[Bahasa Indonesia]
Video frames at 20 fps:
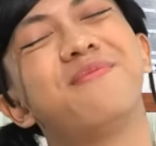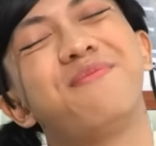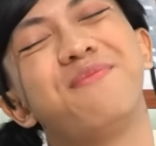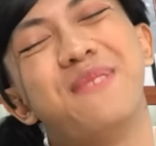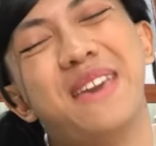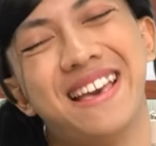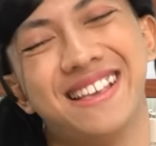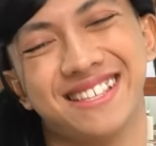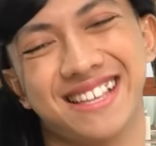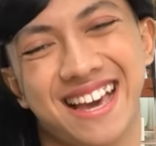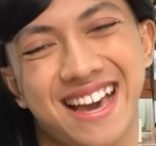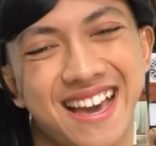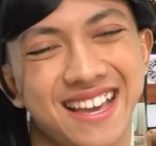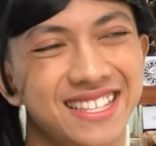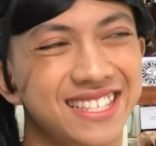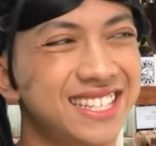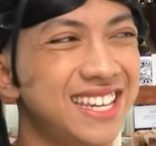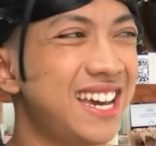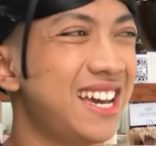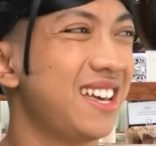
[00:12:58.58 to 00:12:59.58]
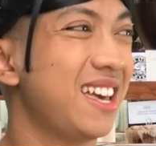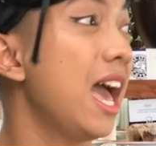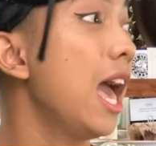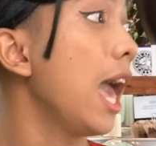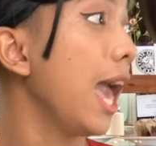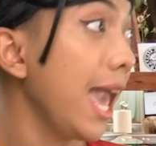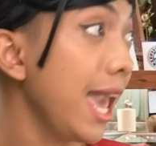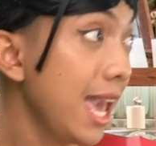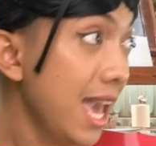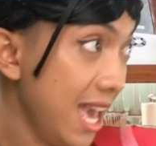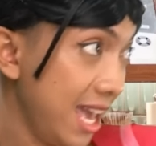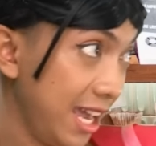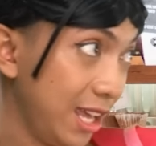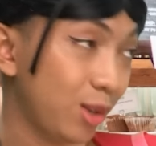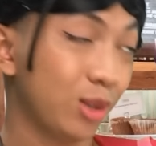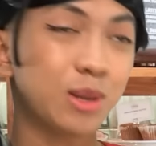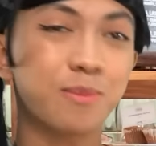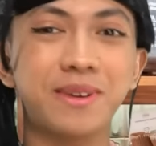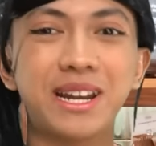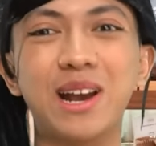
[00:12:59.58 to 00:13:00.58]
biasa aja eh
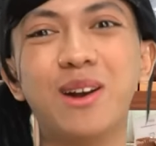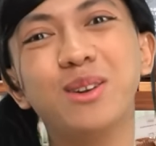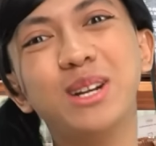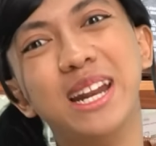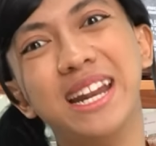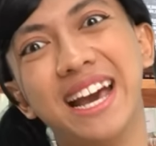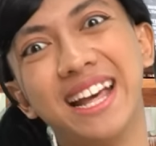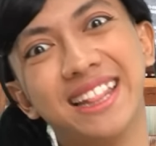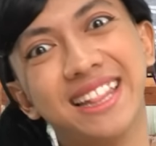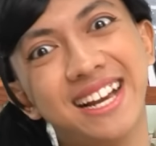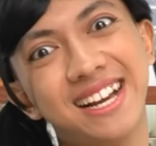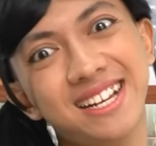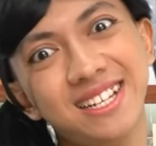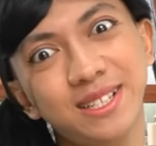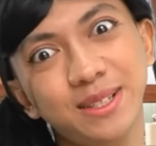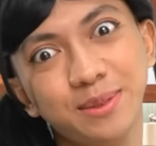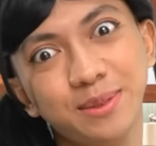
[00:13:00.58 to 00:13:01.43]
itu teman aku udah datang